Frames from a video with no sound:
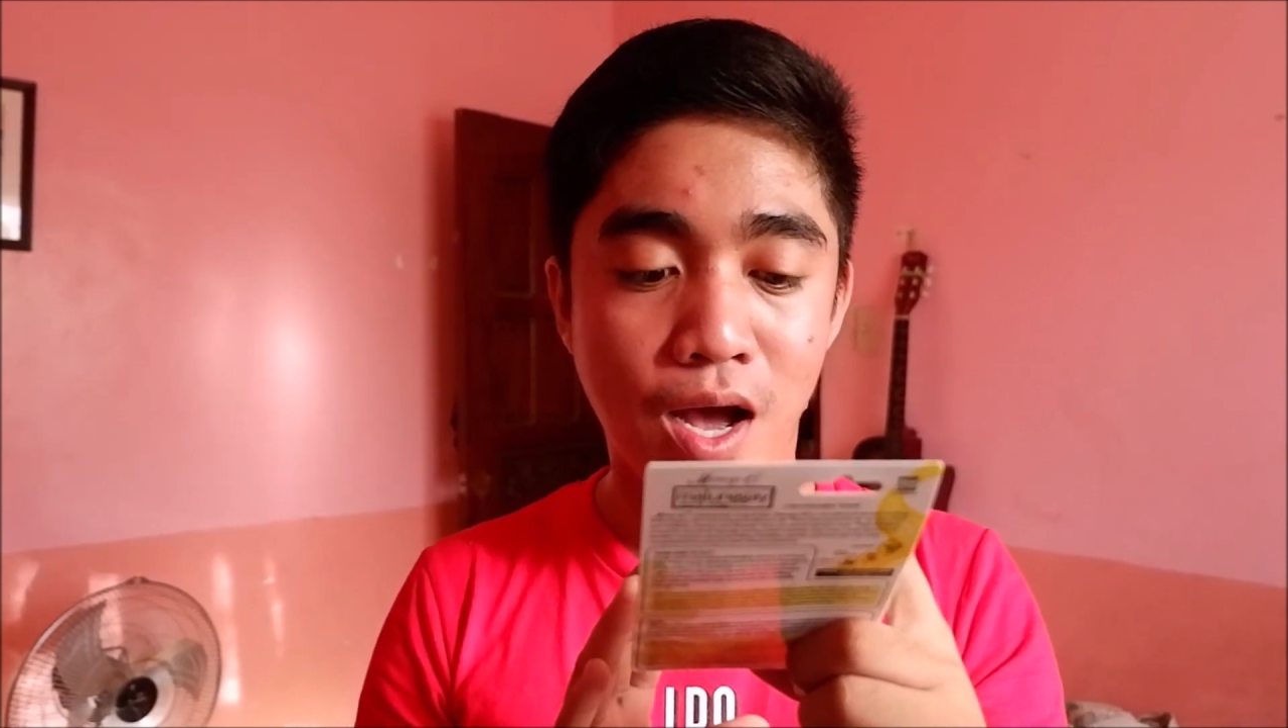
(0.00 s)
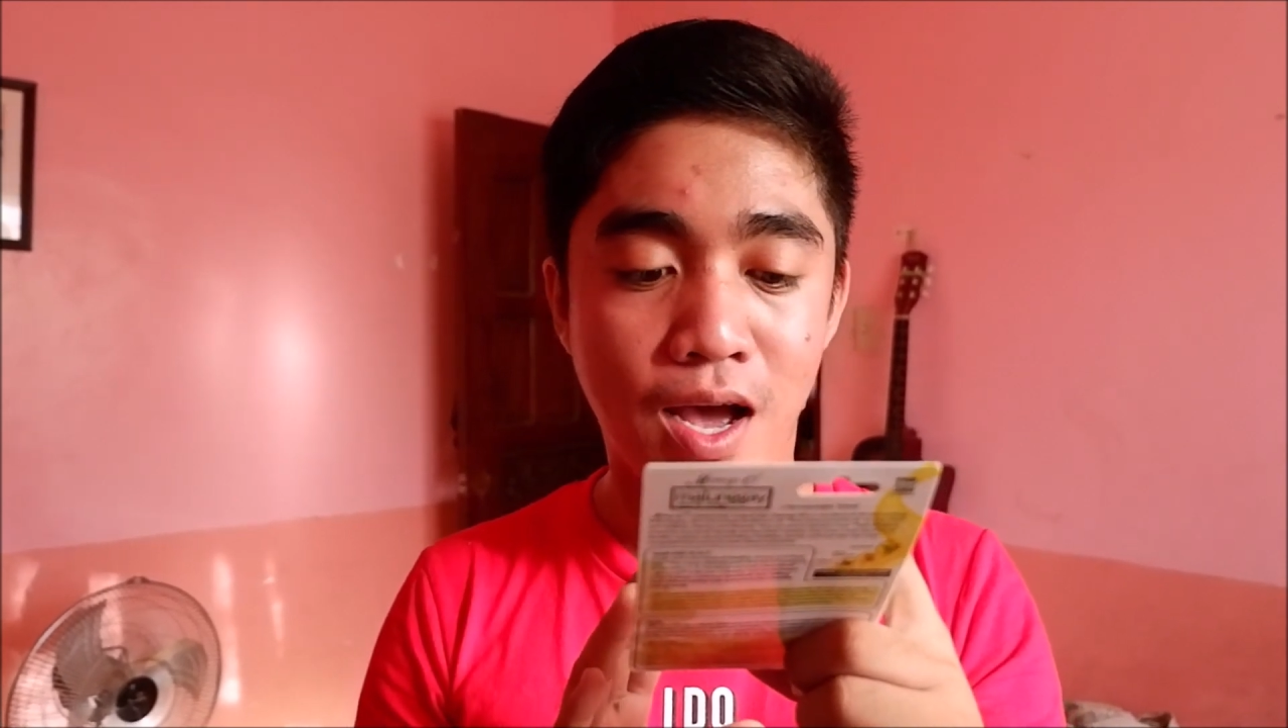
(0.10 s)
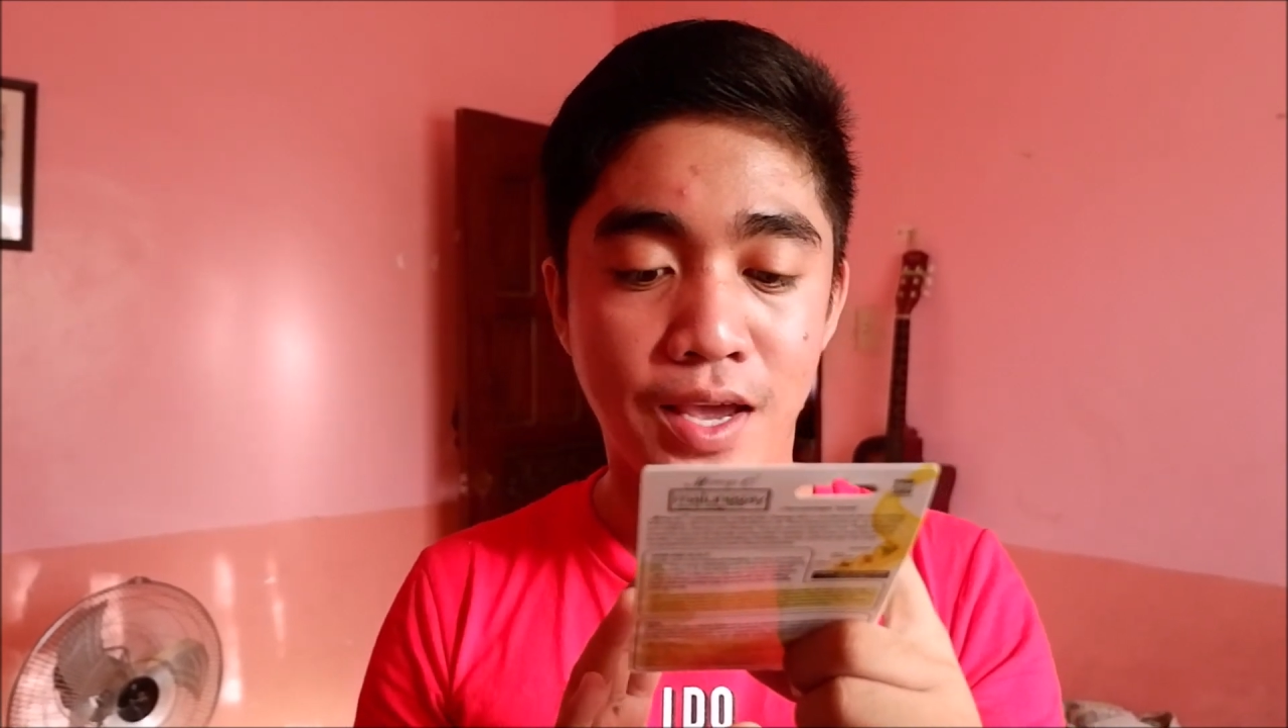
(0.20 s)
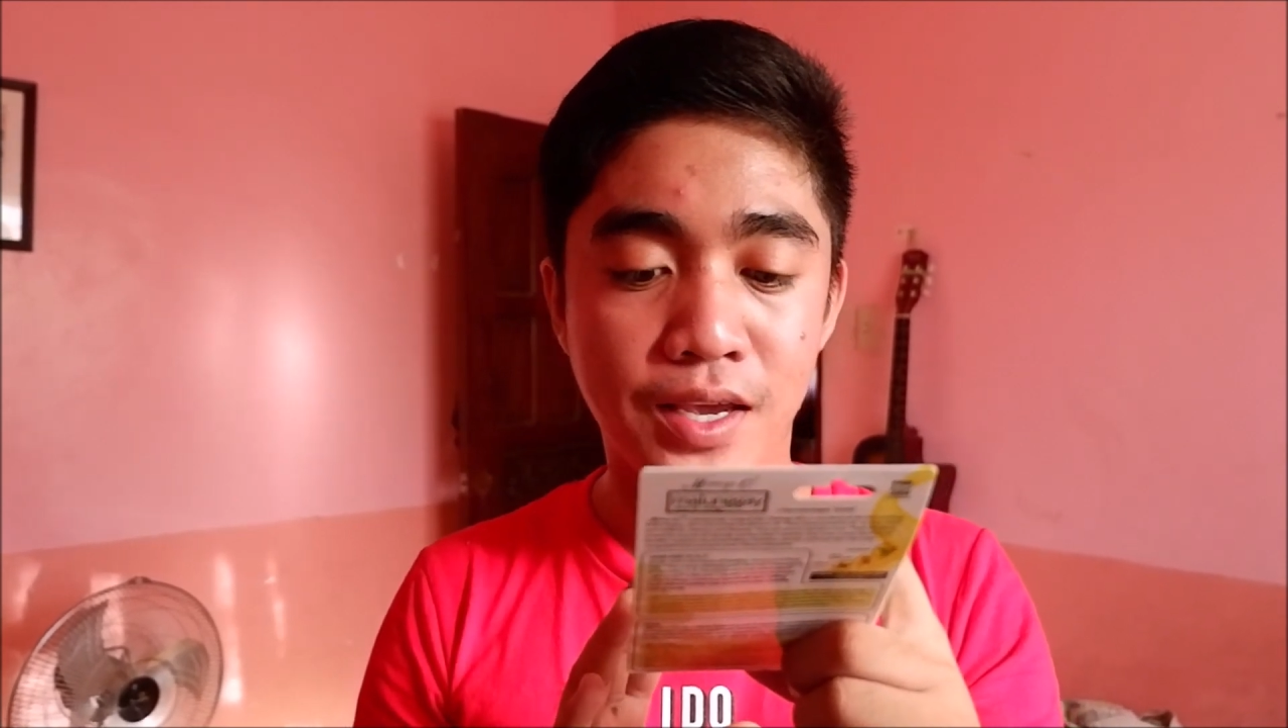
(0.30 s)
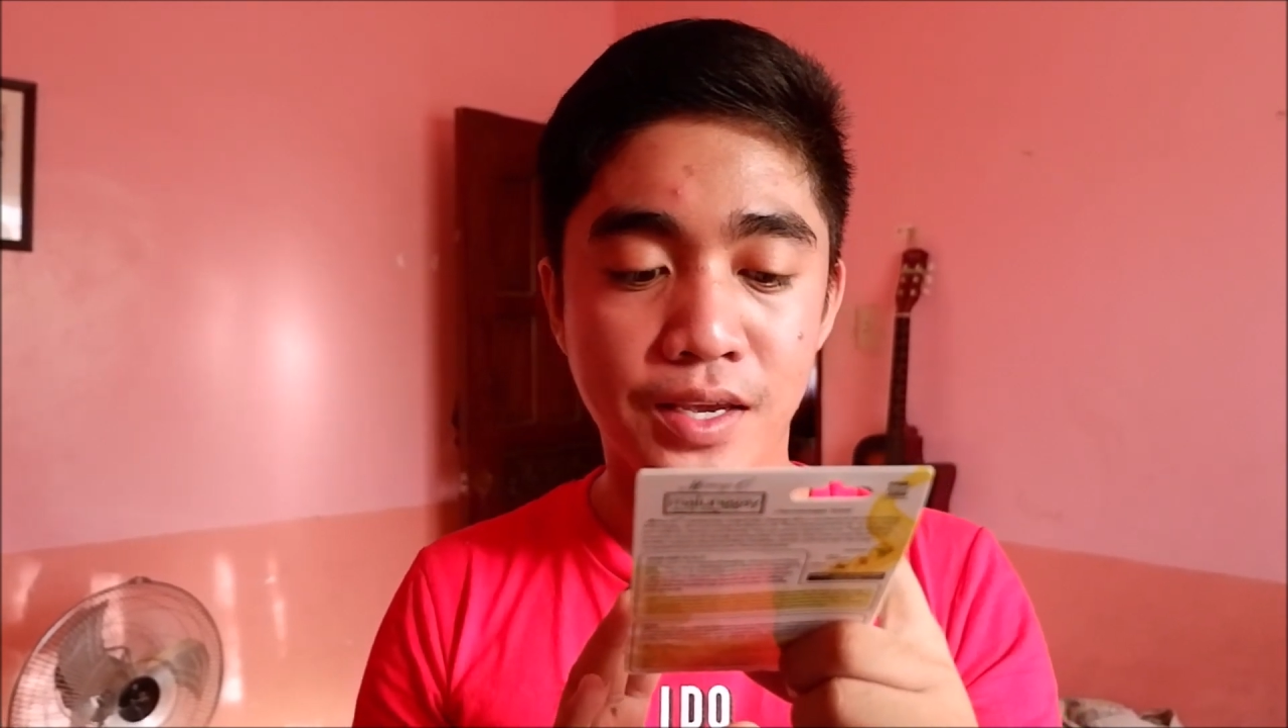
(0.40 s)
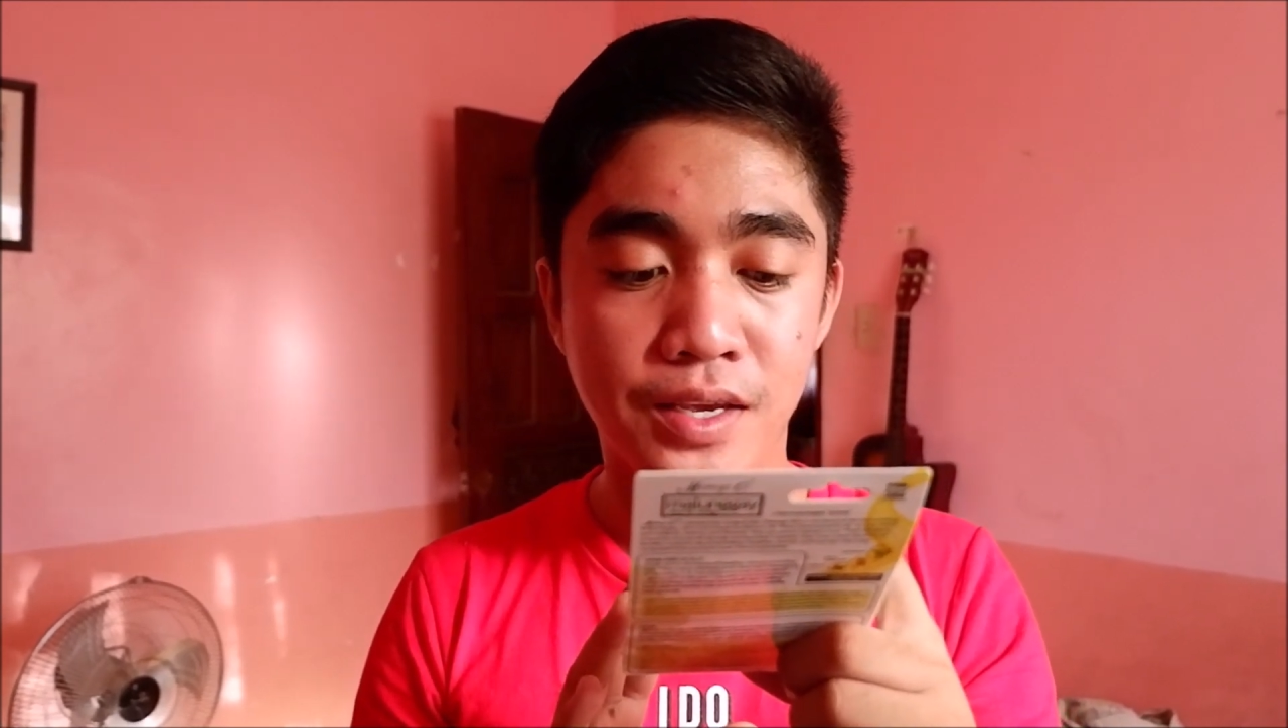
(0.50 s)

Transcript: ay